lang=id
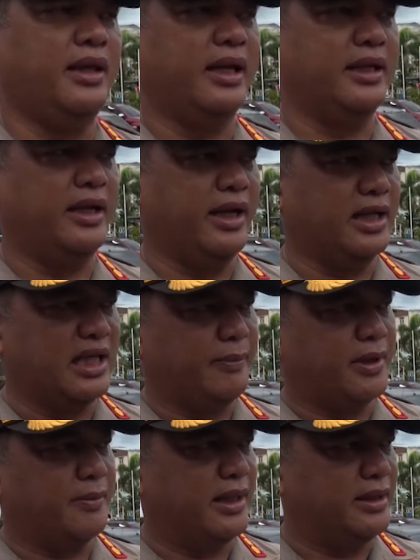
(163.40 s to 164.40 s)
Ya, jadi
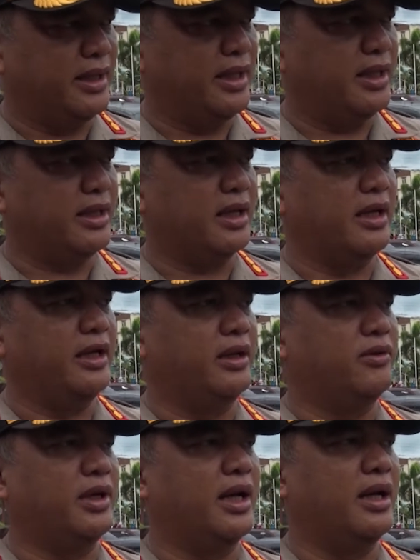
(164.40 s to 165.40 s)
kita perbanyak karena
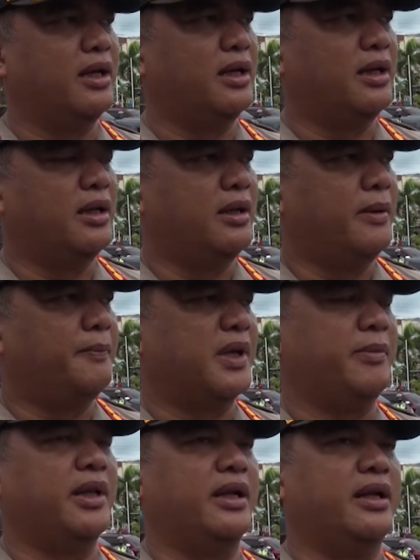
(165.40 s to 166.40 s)
ini juga
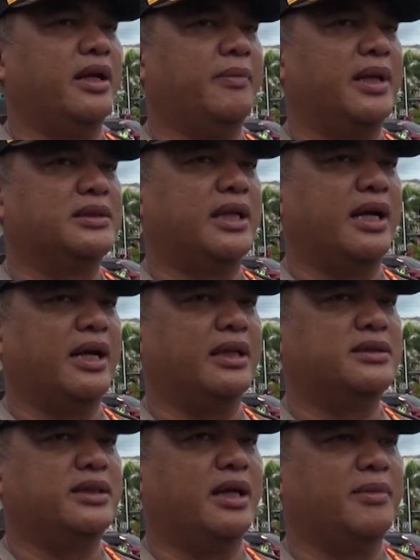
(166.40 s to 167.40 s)
permintaan dari
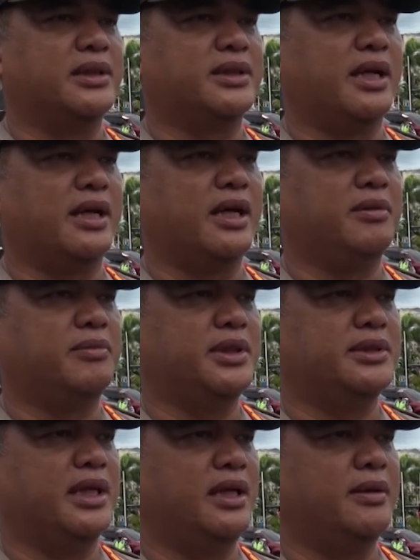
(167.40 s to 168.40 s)
masyarakat sehingga masyarakat
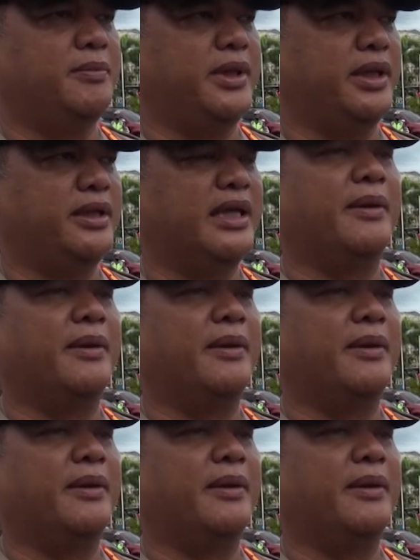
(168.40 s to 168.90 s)
bisa lebih